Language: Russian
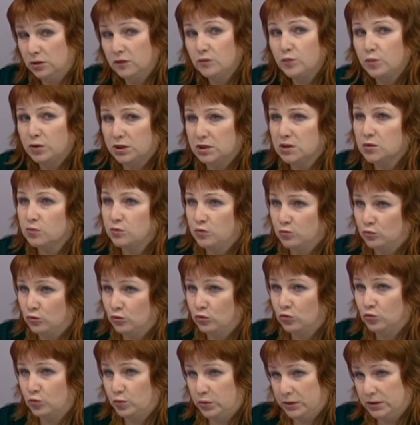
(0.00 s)
они, в принципе,
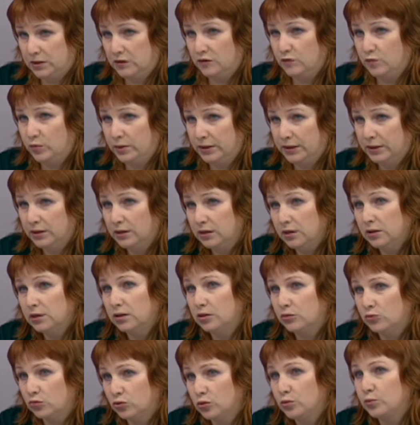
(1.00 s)
могут пойти в
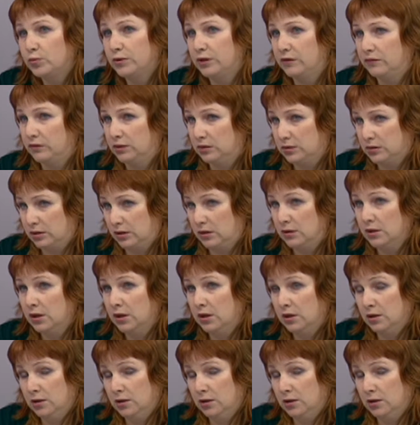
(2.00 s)
поликлинику и привиться.